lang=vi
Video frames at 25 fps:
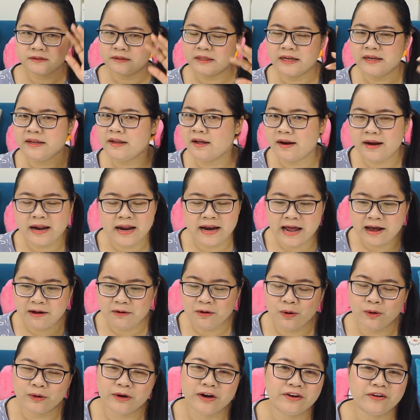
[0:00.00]
thế giới đã đảo
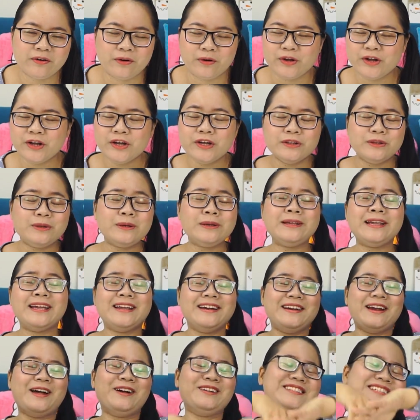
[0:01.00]
lộn hết rồi tuy
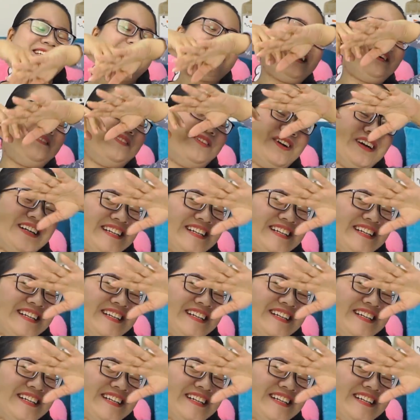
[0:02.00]
nhiên đó chỉ là một